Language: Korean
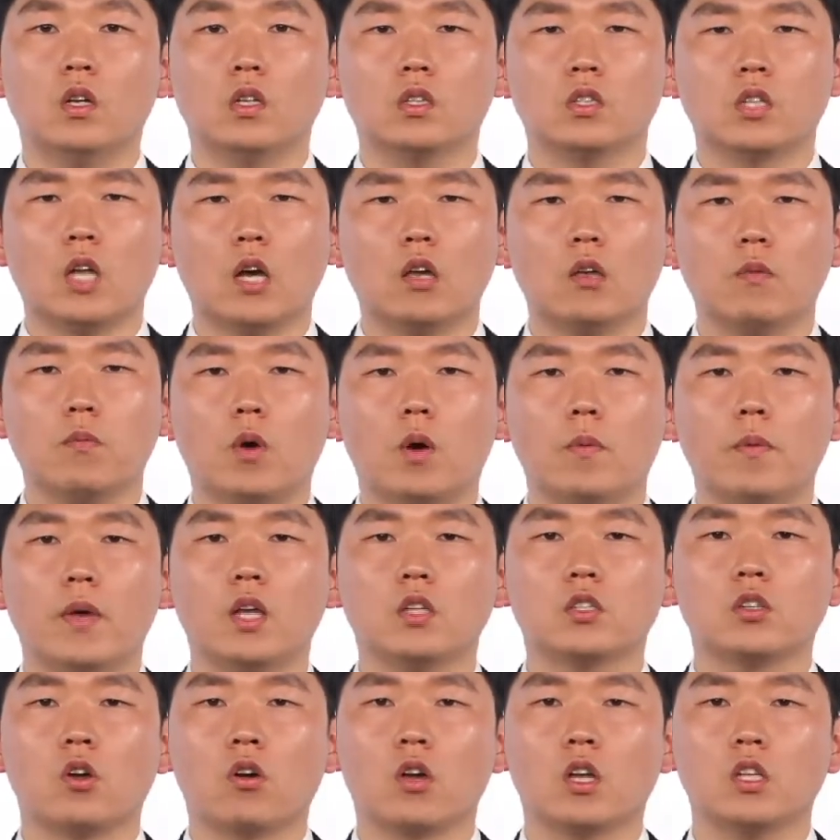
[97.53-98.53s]

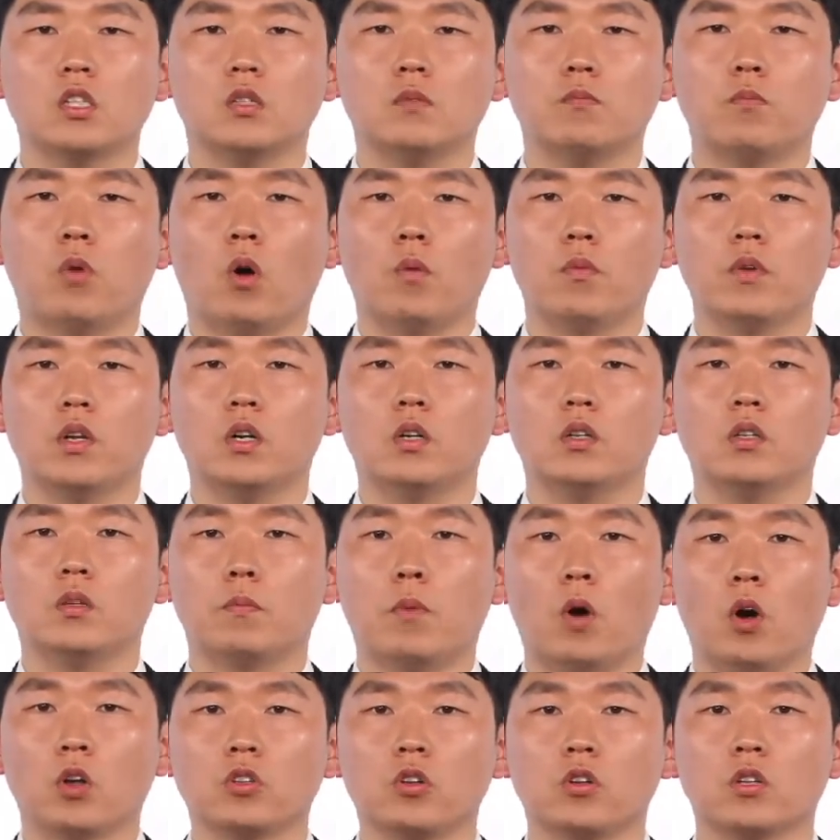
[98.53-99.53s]
상위법에 정해진 범위를
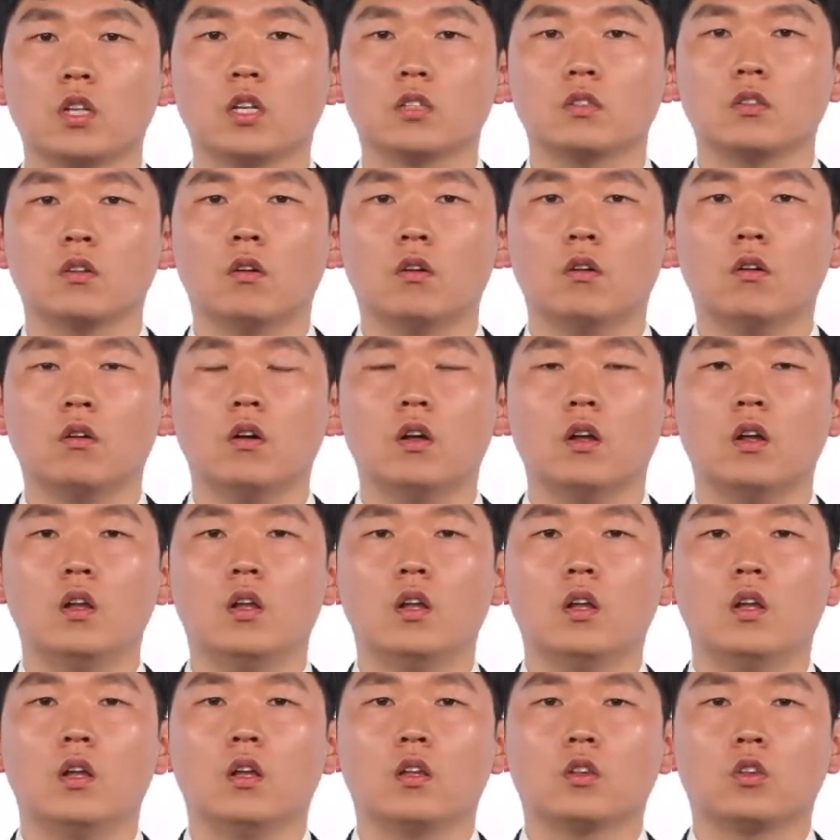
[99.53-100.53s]
벗어나서
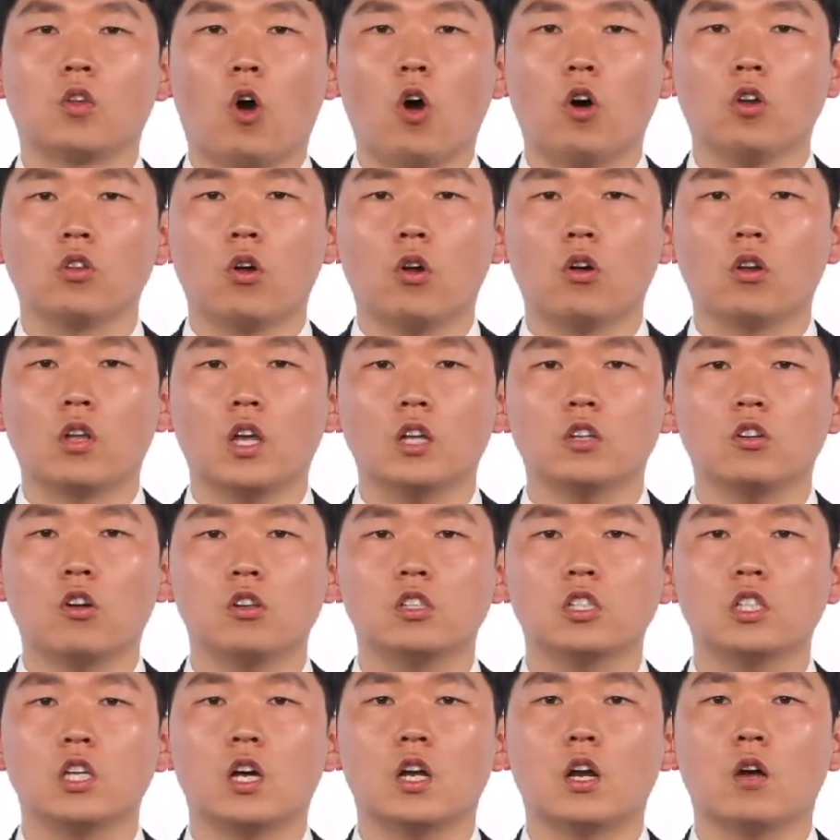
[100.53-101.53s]
더 넓게
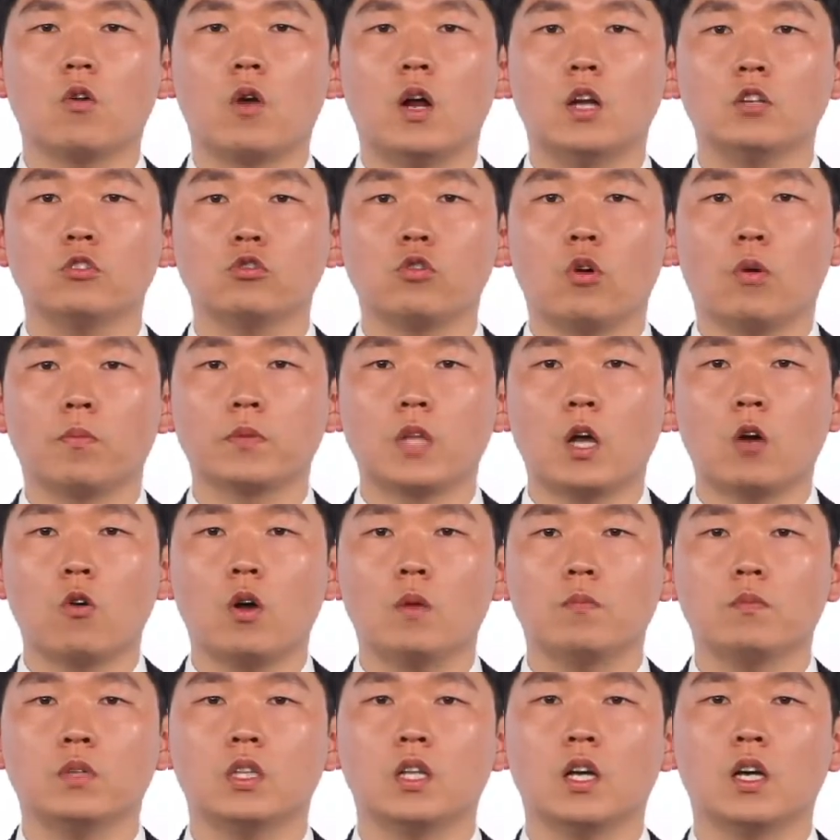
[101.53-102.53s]
설치하라고 할 수 없다고
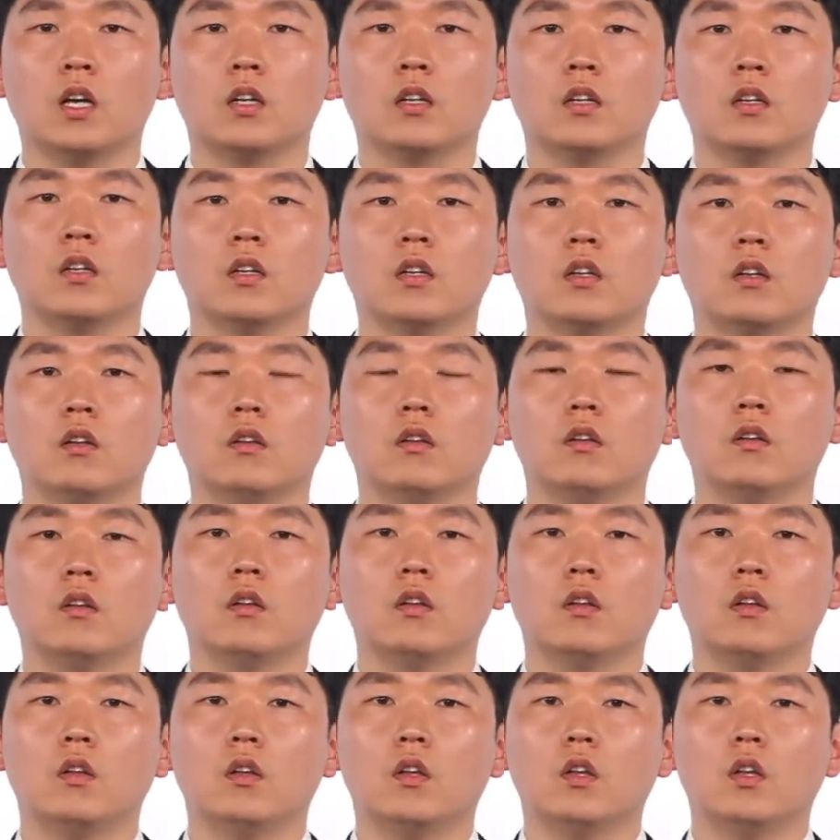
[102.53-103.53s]
합니다.
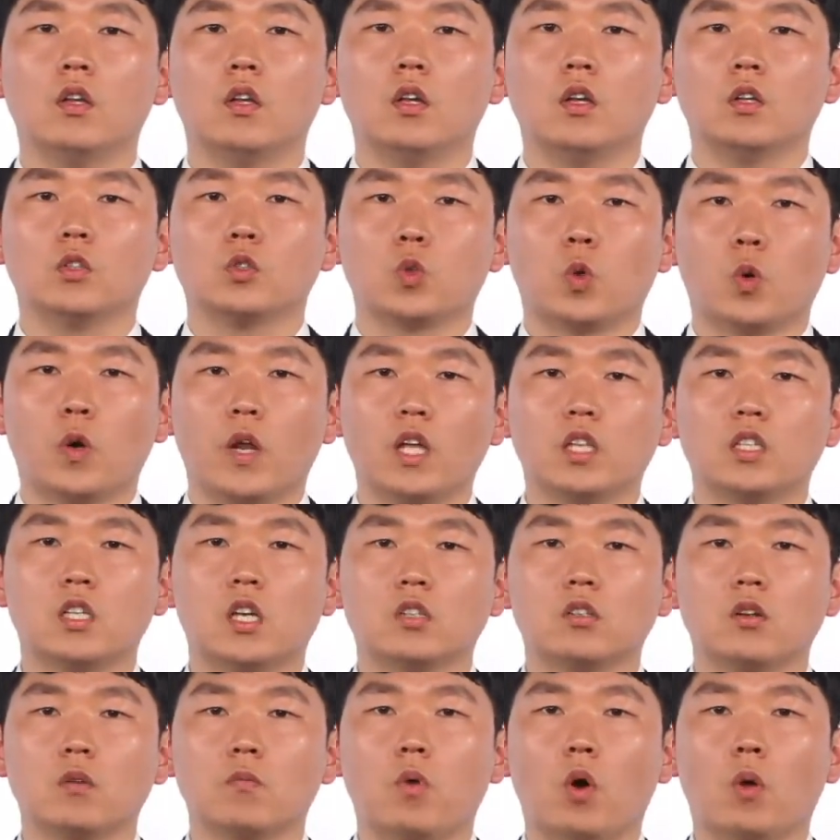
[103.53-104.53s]
조례
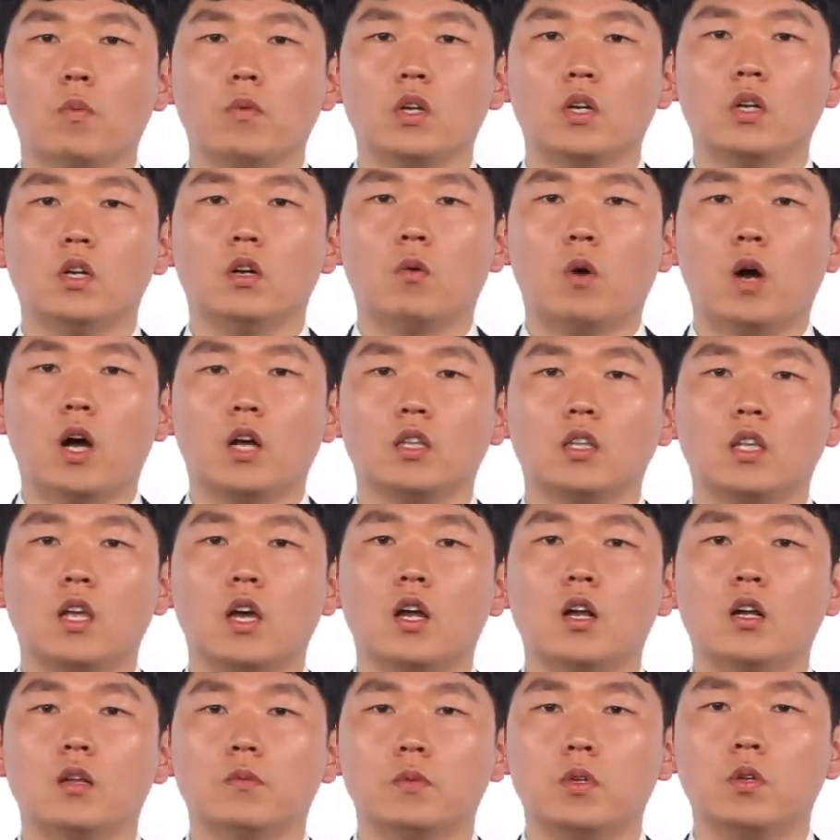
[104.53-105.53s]
제정 범위를
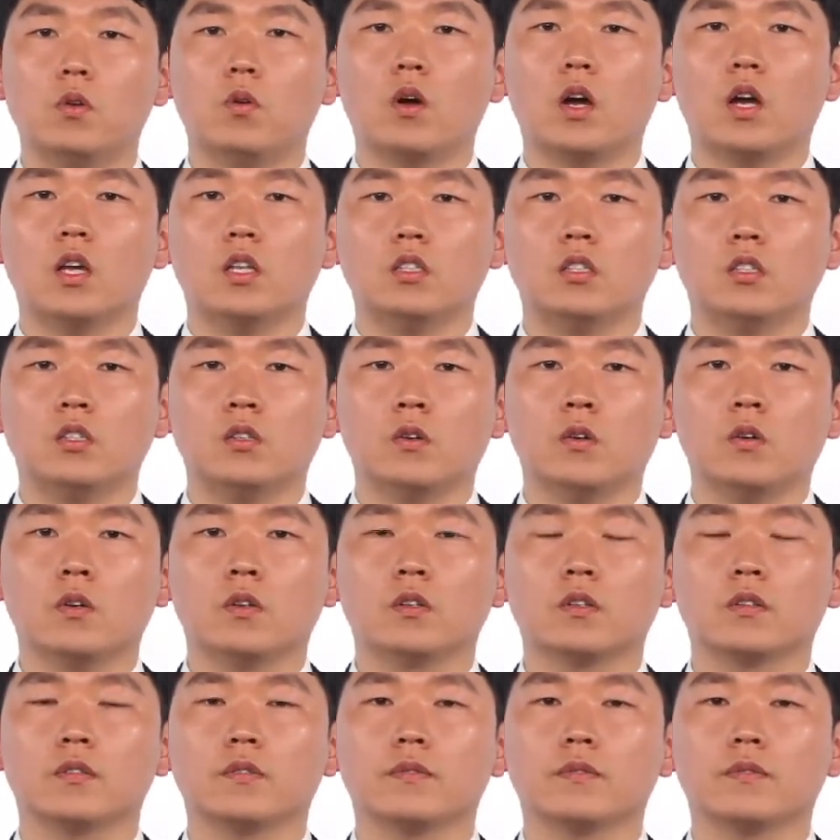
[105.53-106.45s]
확대할 필요가 있지요.